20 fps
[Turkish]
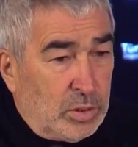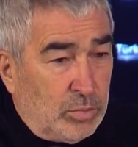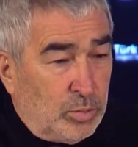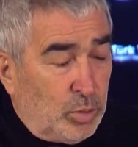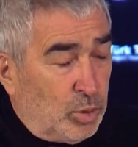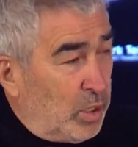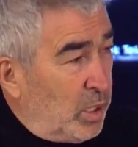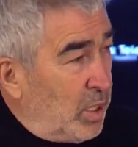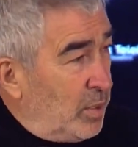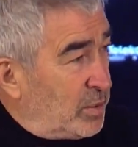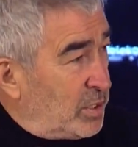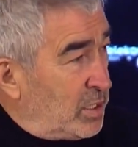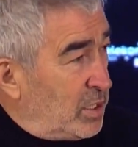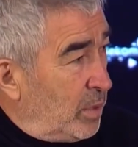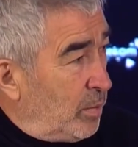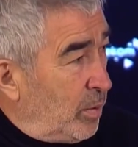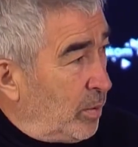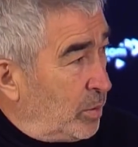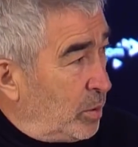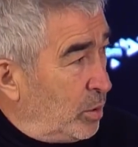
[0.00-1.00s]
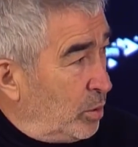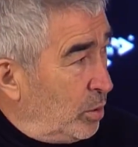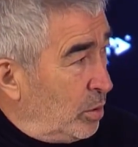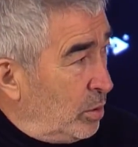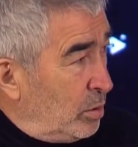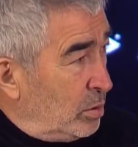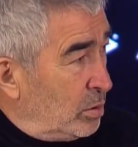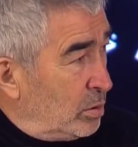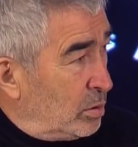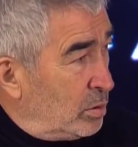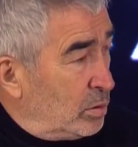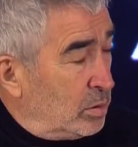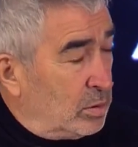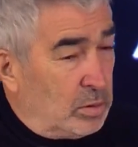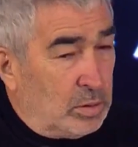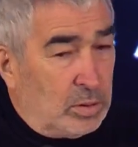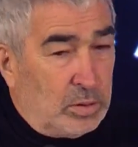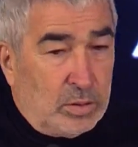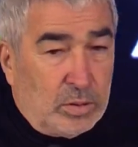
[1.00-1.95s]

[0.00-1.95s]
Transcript: bunların hepsini yapabiliyor. Evet.